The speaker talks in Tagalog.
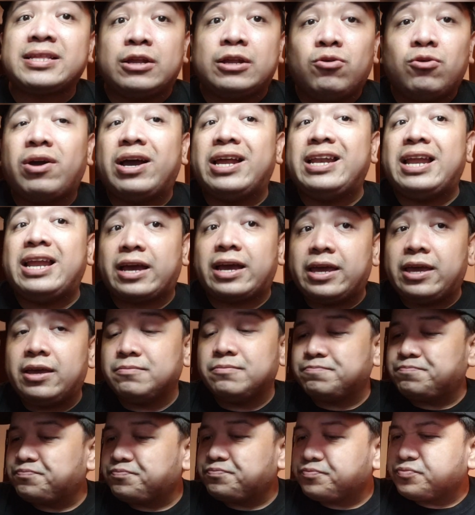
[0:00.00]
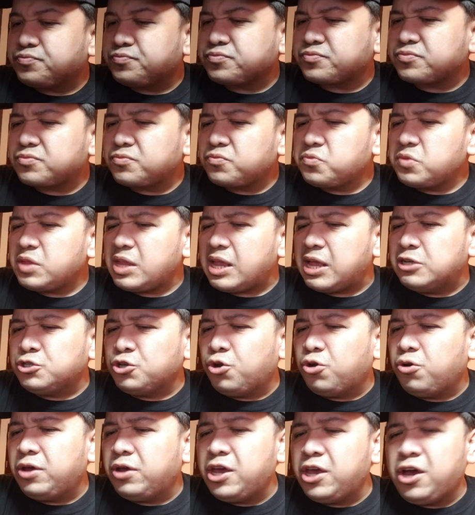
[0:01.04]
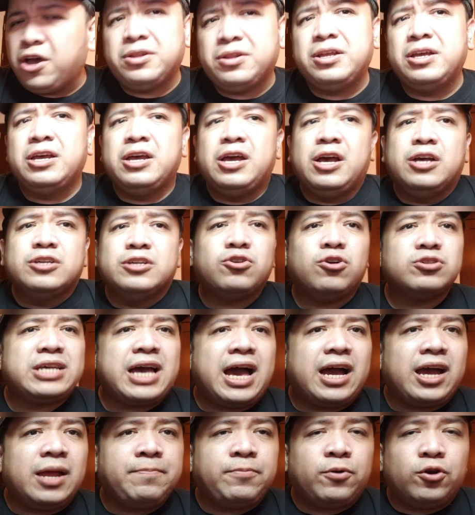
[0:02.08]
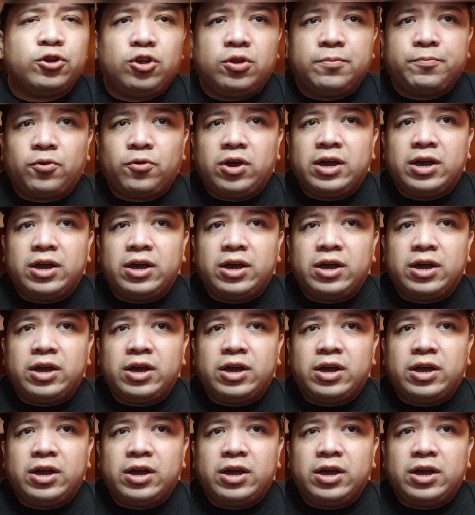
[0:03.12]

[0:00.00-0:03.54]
ganung kalaki. So, ayun. So, sa akin po, yun